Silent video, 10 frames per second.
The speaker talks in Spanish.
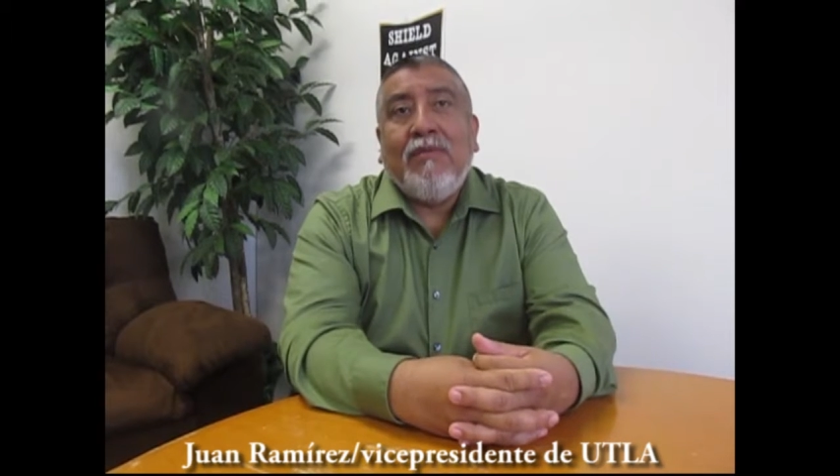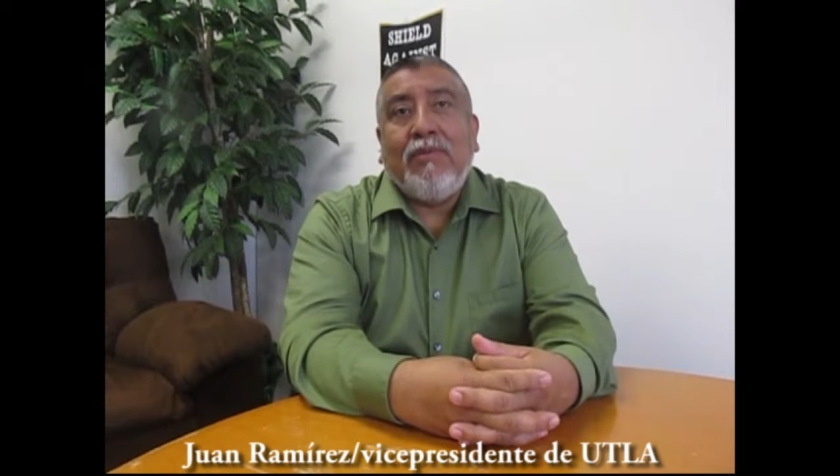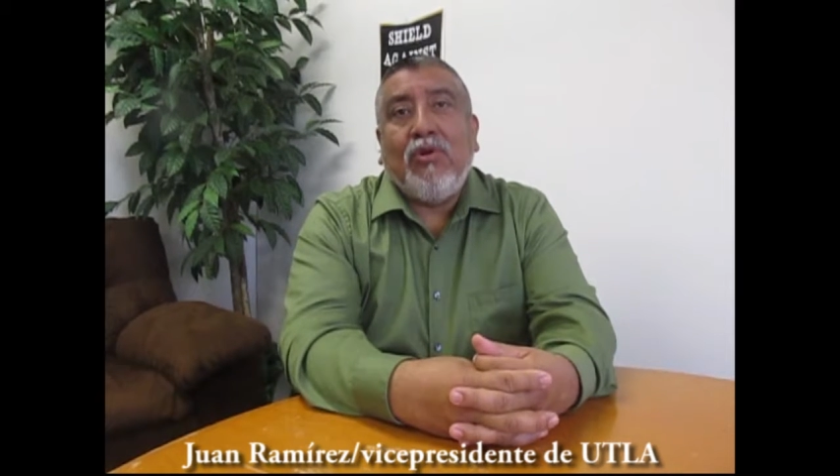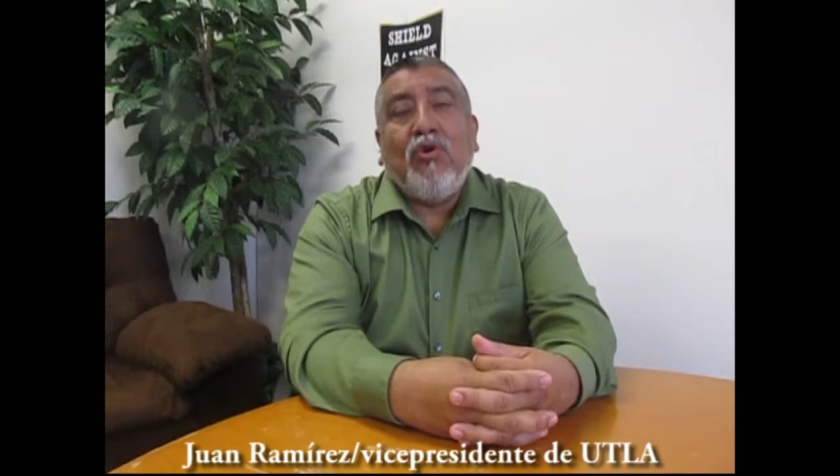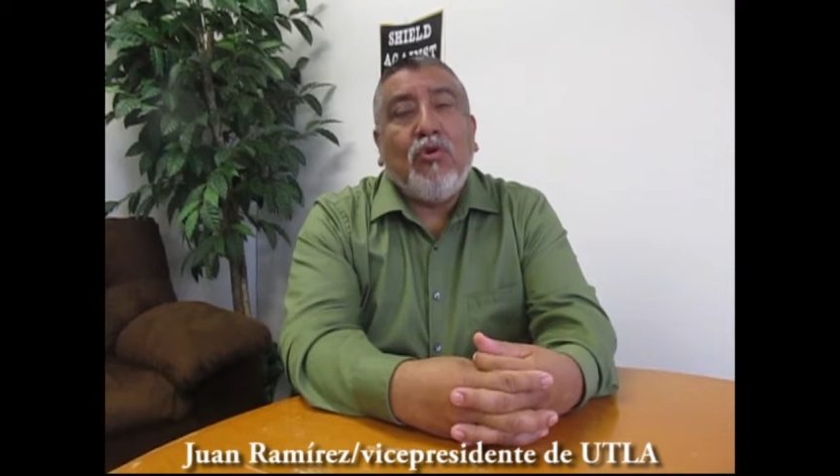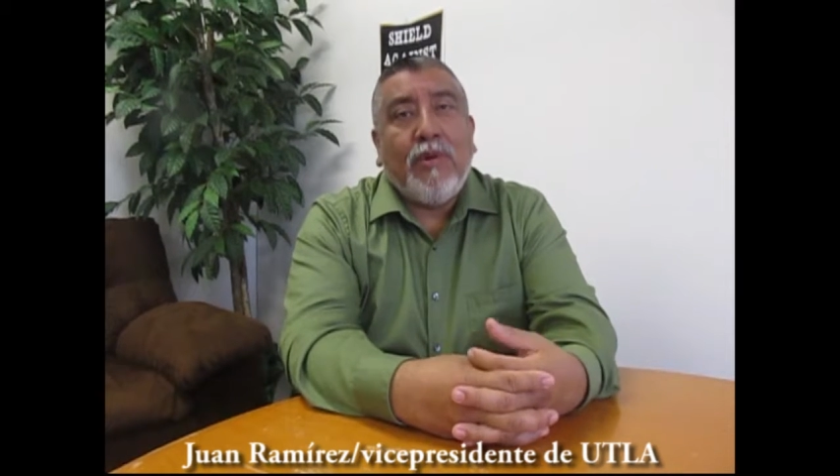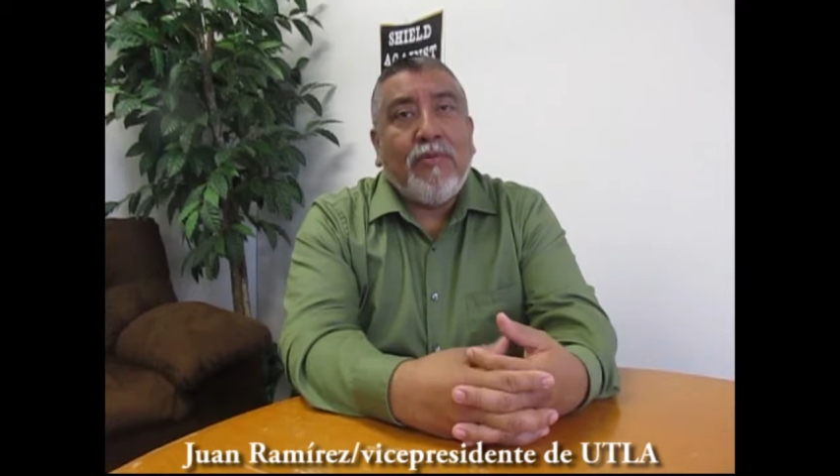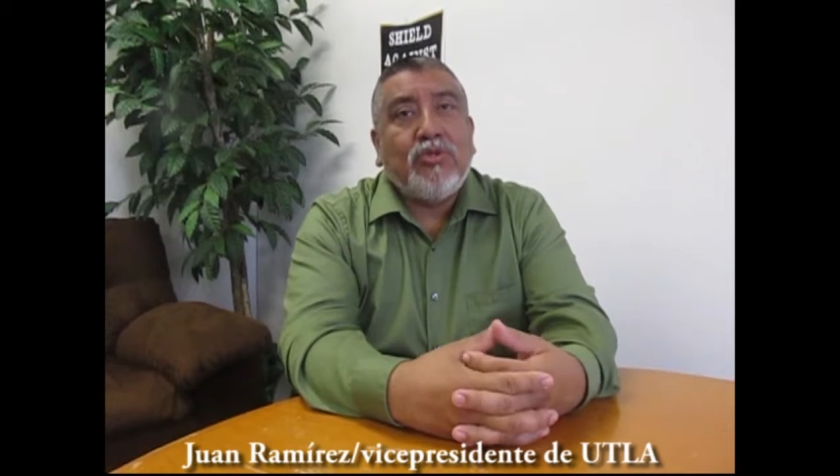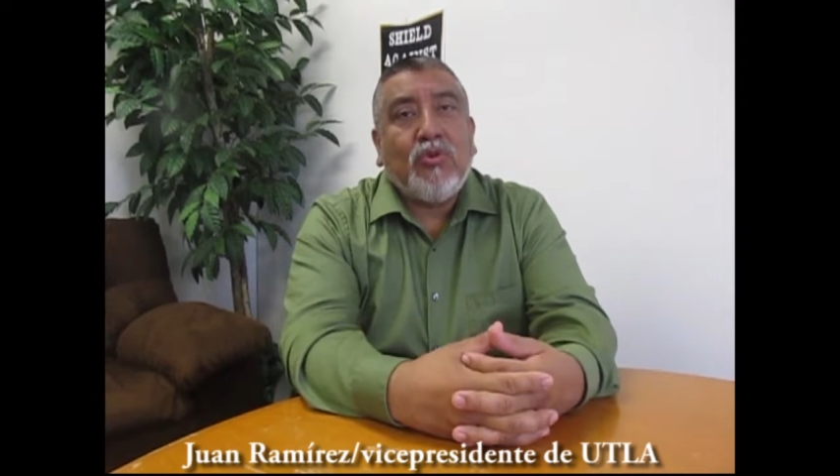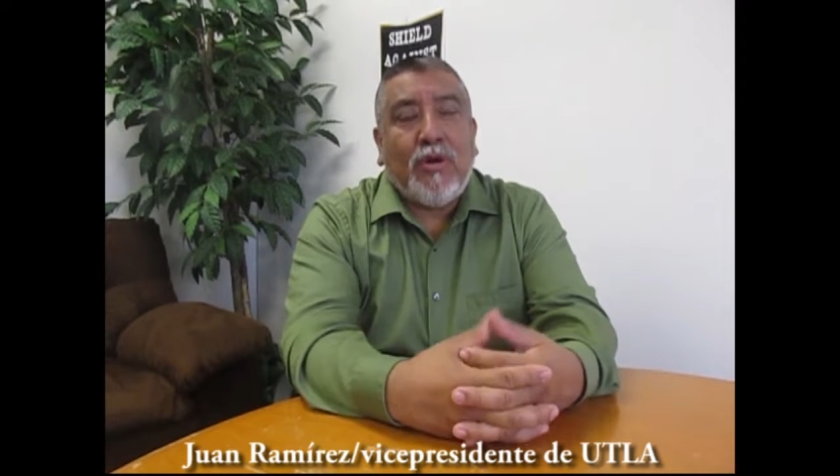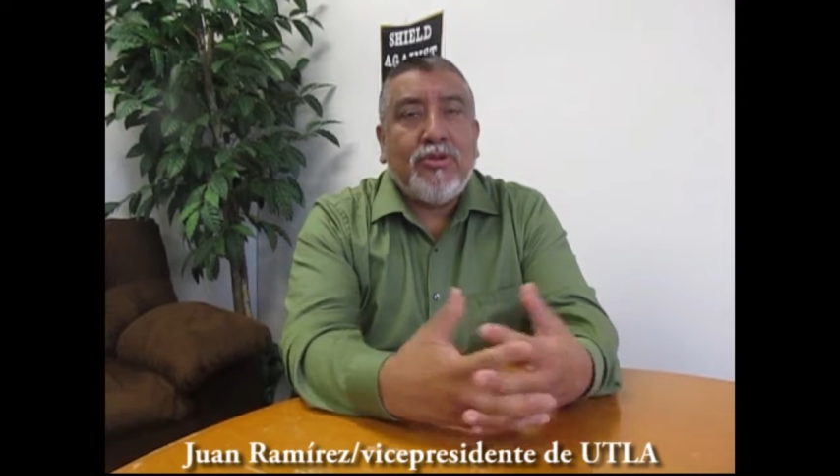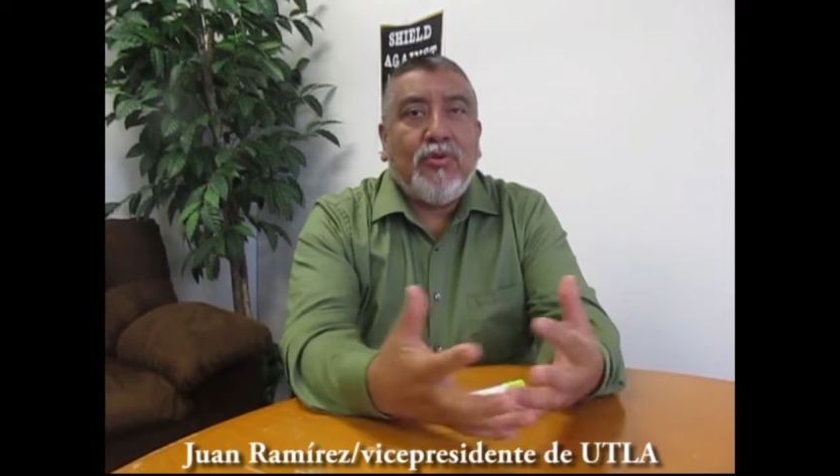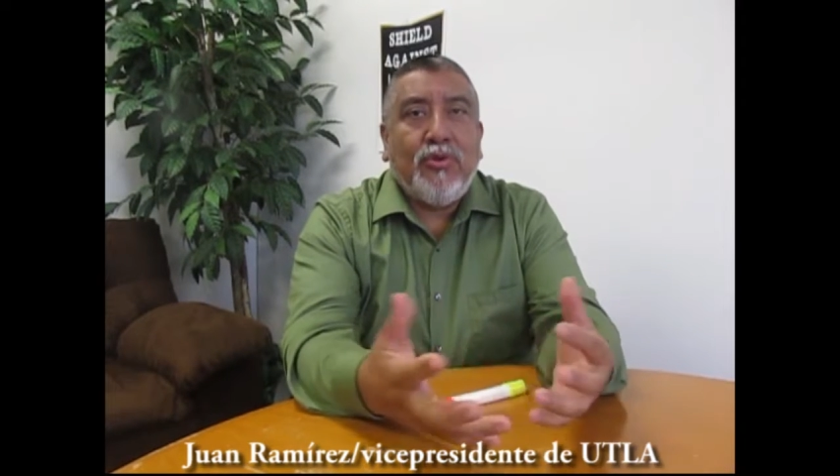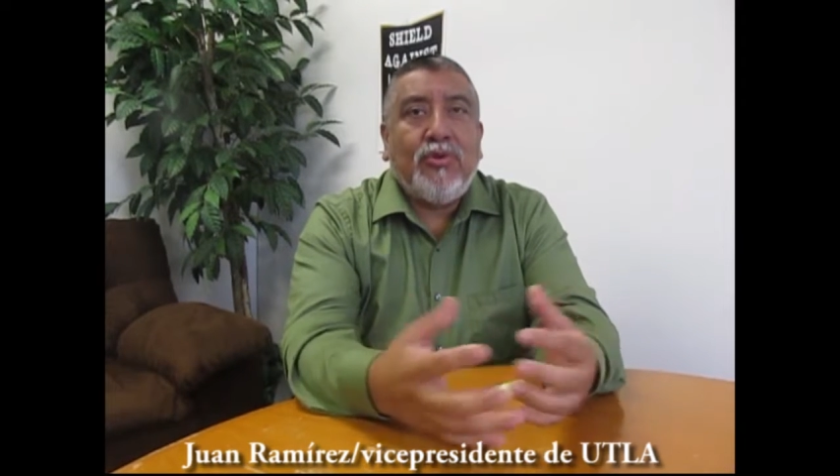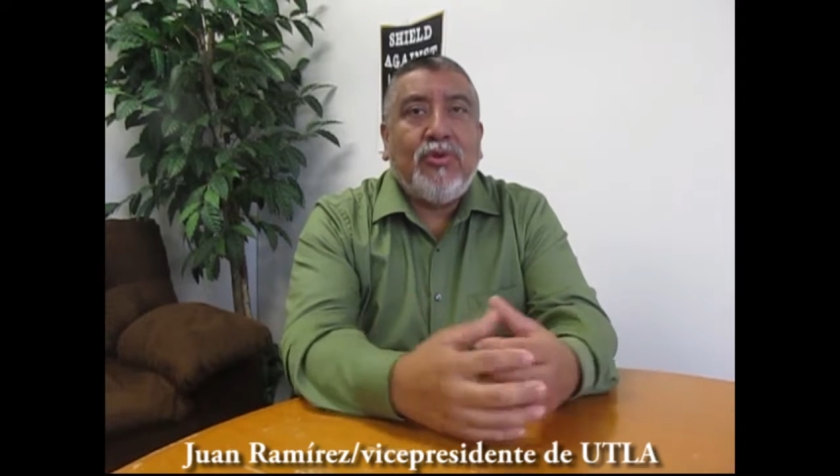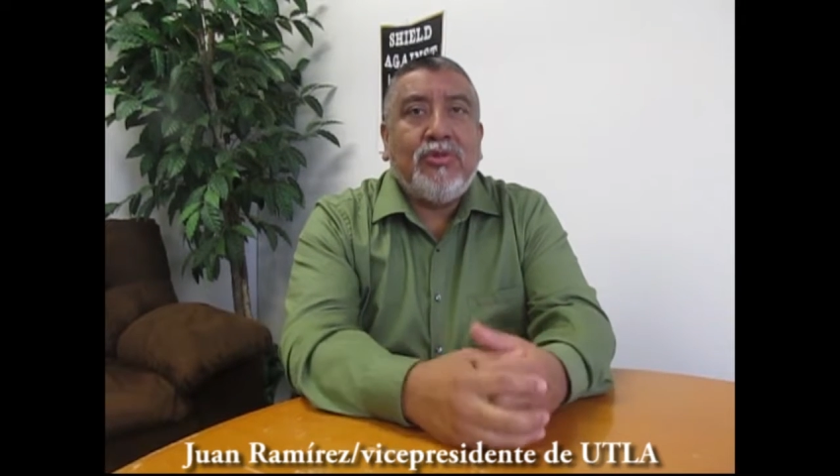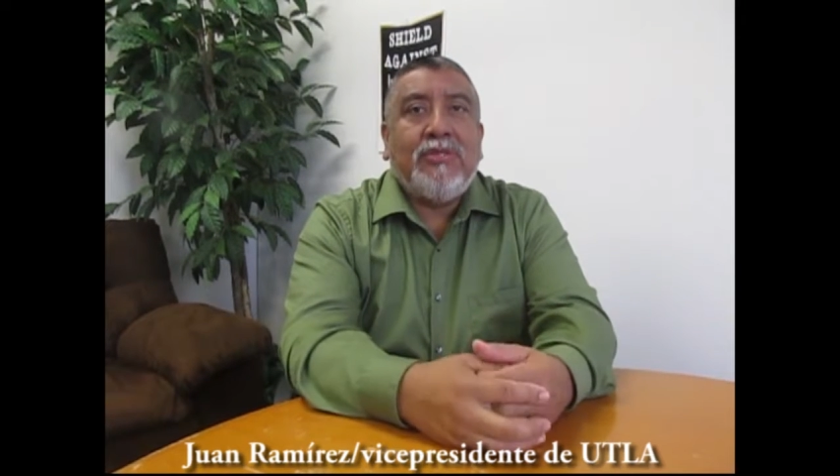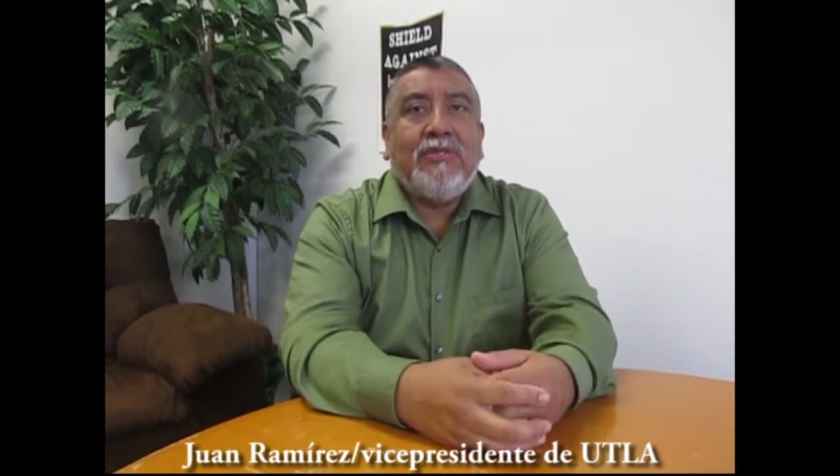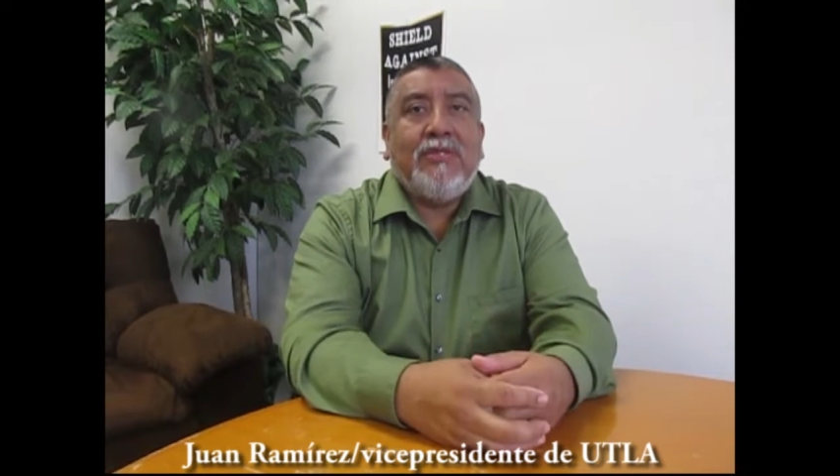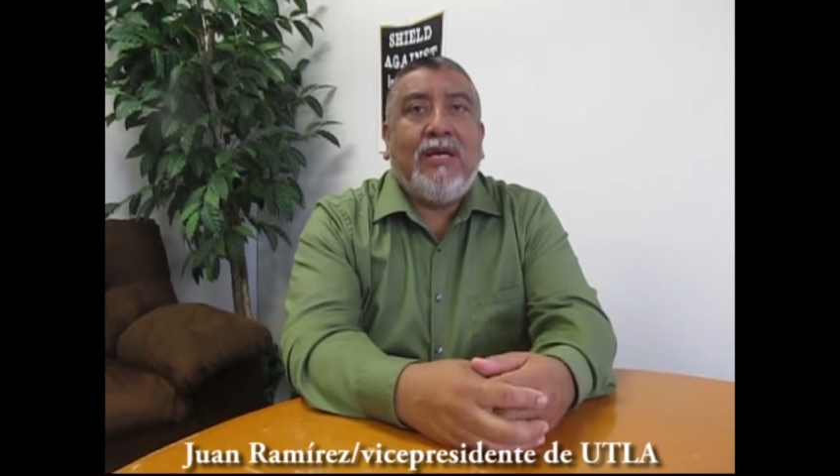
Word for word: pero ocupamos cuatro votos